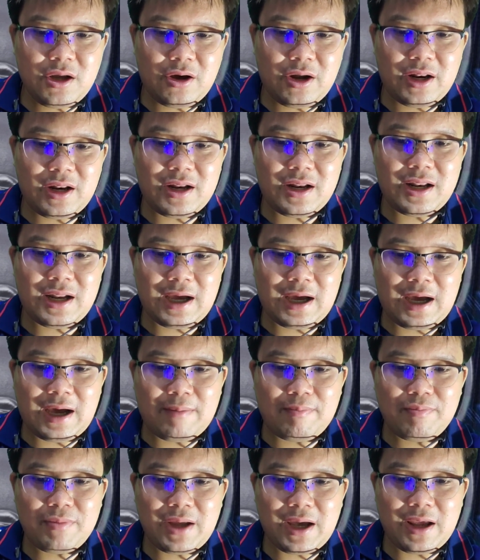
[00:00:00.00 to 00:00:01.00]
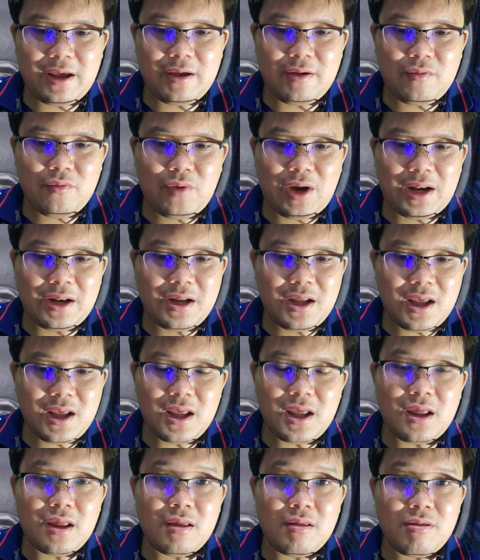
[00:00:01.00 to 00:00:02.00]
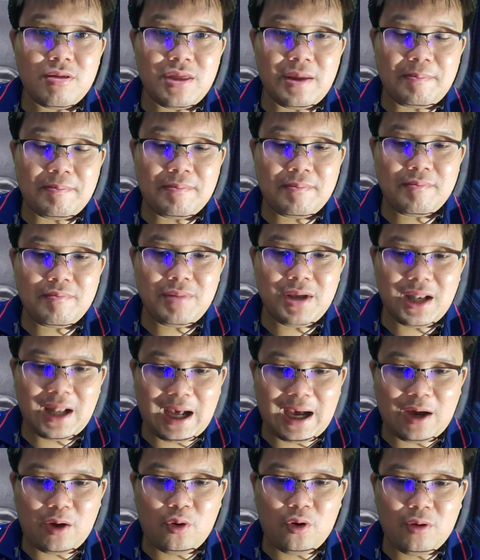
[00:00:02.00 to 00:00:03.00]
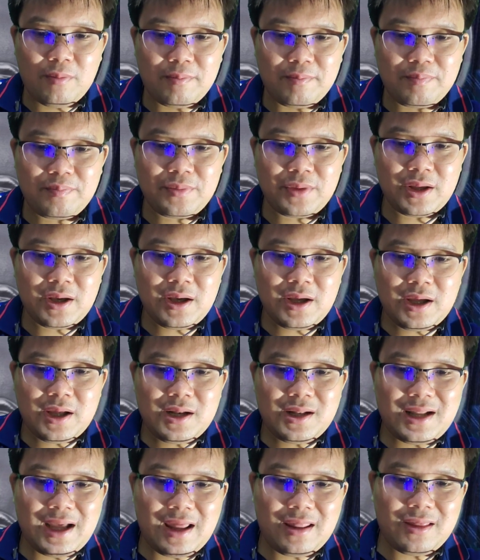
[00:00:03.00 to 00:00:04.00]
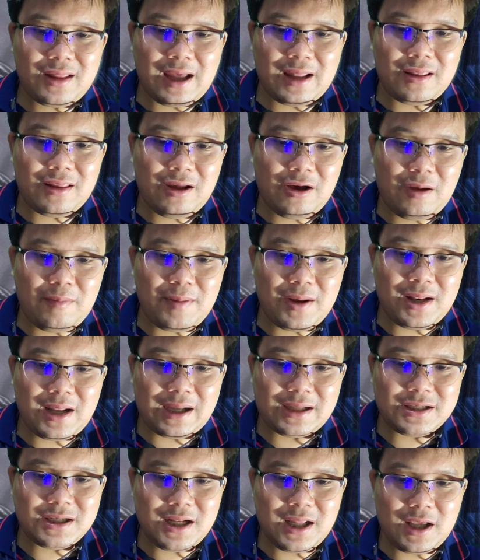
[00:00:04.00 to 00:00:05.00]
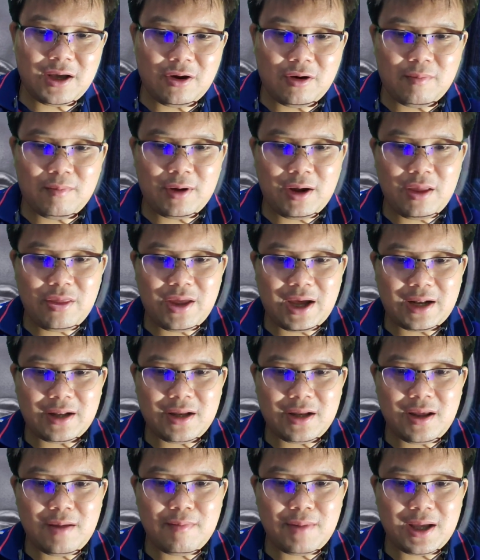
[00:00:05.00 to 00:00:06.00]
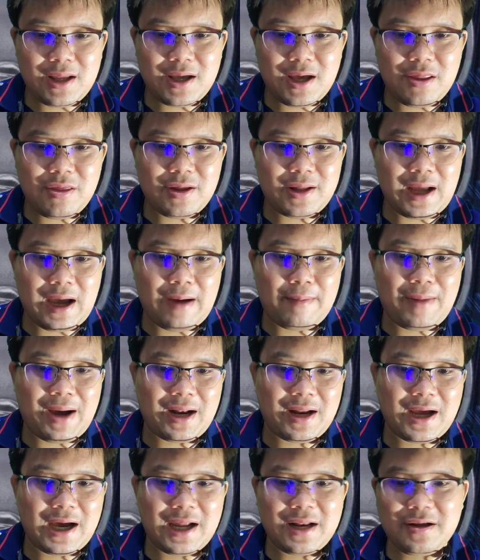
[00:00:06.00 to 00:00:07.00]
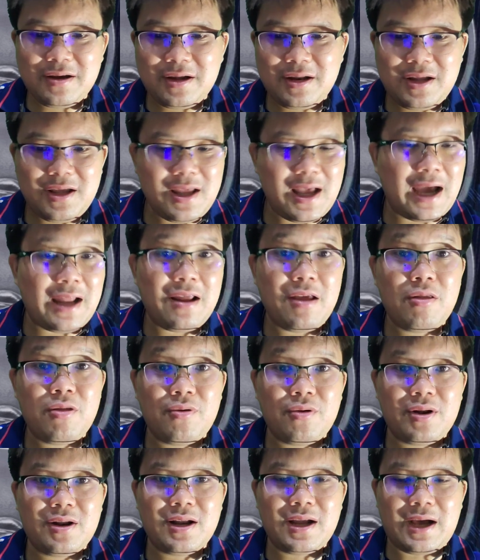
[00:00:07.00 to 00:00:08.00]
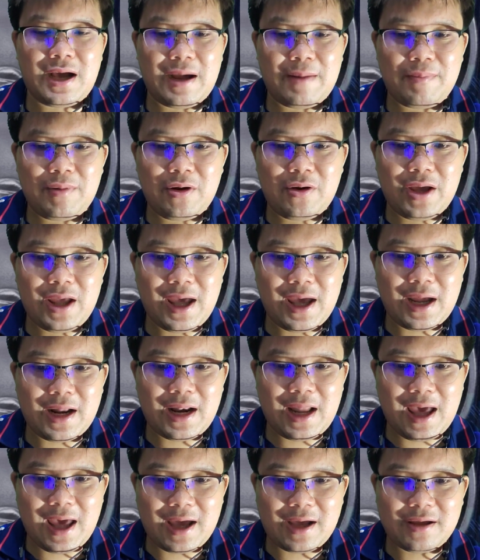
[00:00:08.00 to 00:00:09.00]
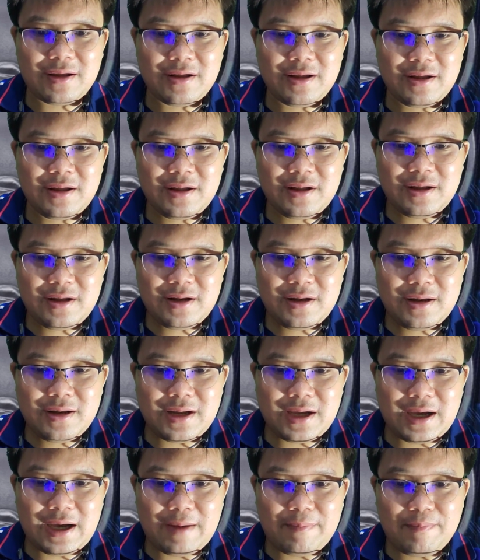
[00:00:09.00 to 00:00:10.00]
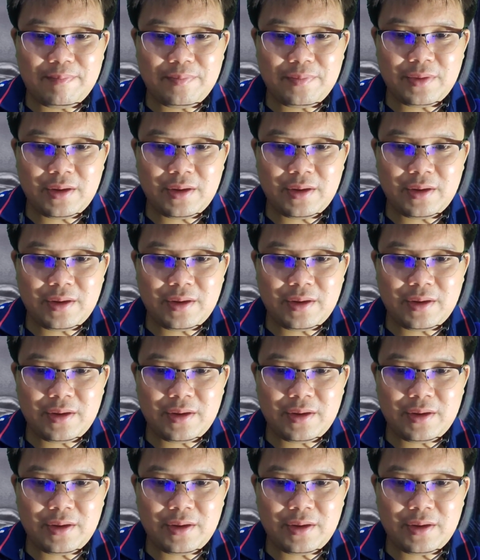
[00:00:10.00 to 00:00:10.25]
ดอลลาร์นะครับในวันที่สิบมีนาคม NASDAQ หนึ่งร้อยเป็นดัชนีของบริษัทที่ไม่ใช่สถาบันการเงินที่ใหญ่ที่สุดนะครับหนึ่งร้อยแห่งแรกนะครับ